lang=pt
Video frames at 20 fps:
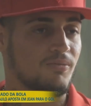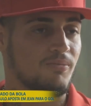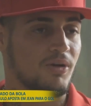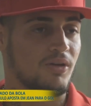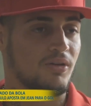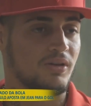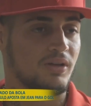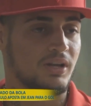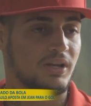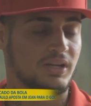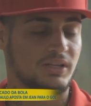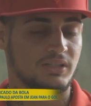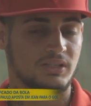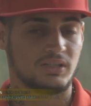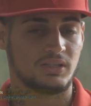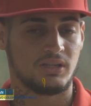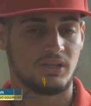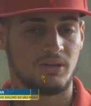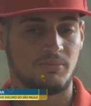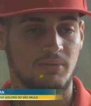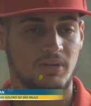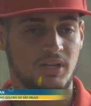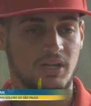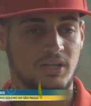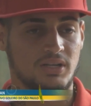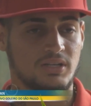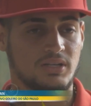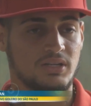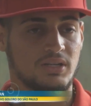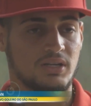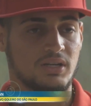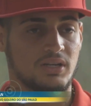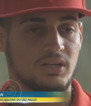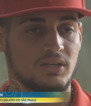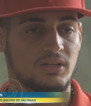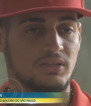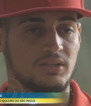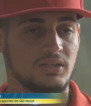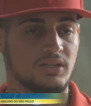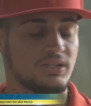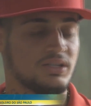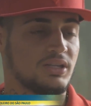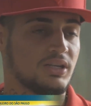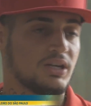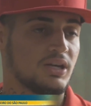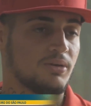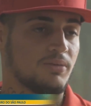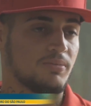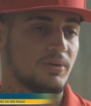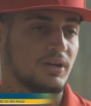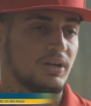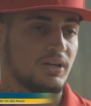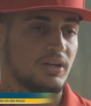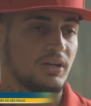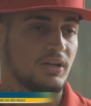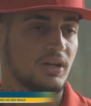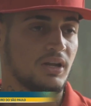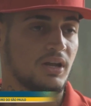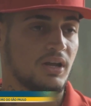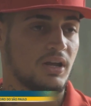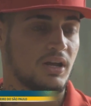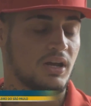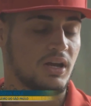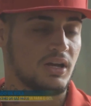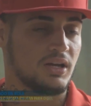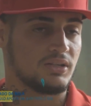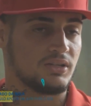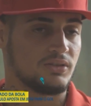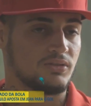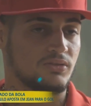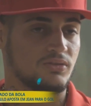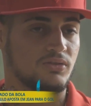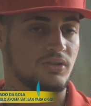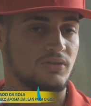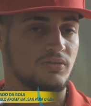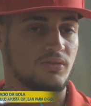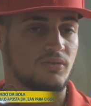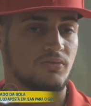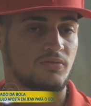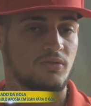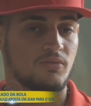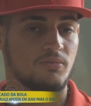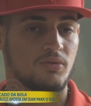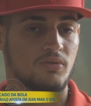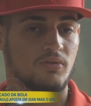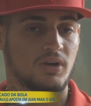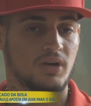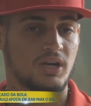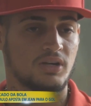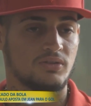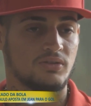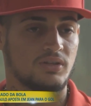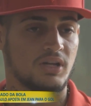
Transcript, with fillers: São Paulo, né? Acho que independente de quem esteja em campo ali, acho que os dois vão, vão procurar